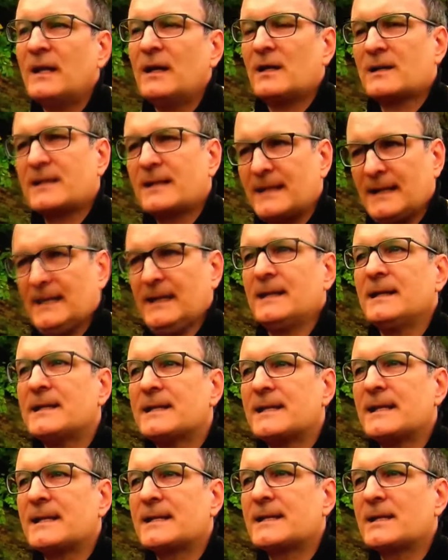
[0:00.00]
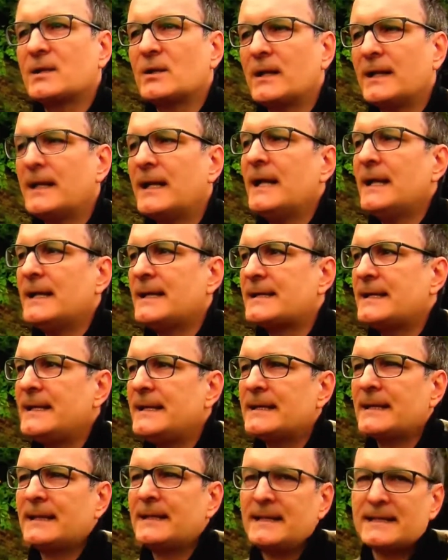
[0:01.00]
Auseinandersetzungen sind
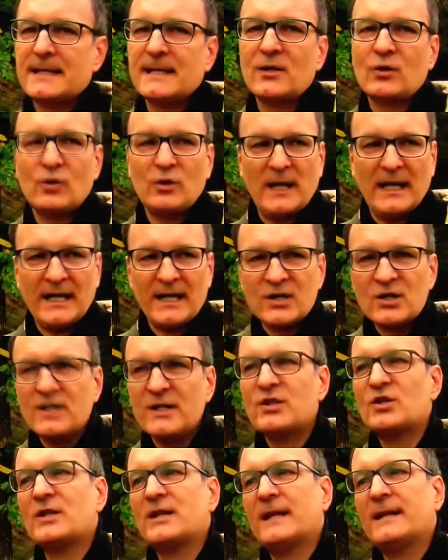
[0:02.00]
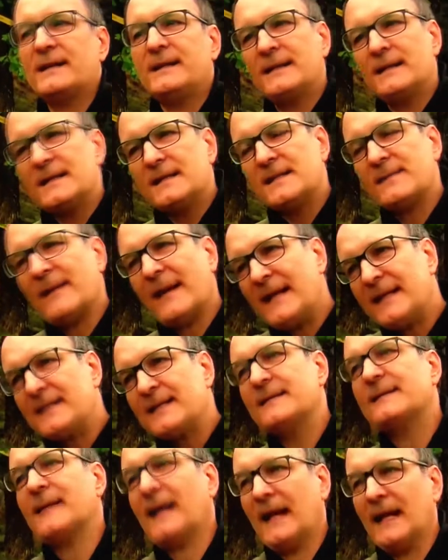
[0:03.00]
dann diese Collagen entstanden, die den zweiten
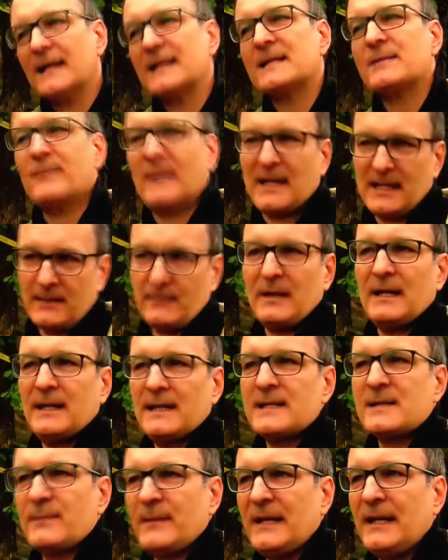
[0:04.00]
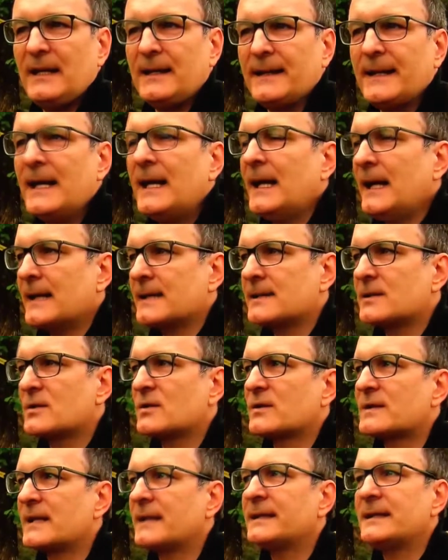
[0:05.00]
Teil des Mahnmales bilden. Also
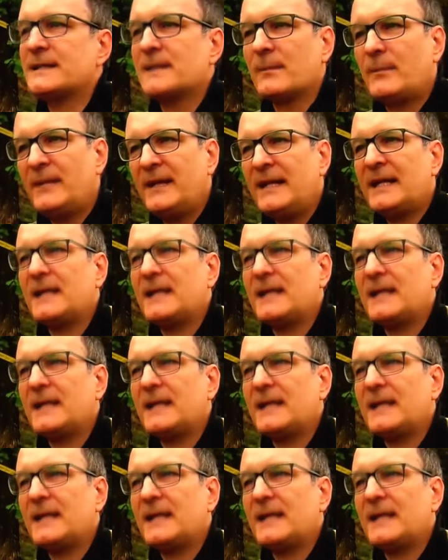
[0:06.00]
sozusagen dieser Blick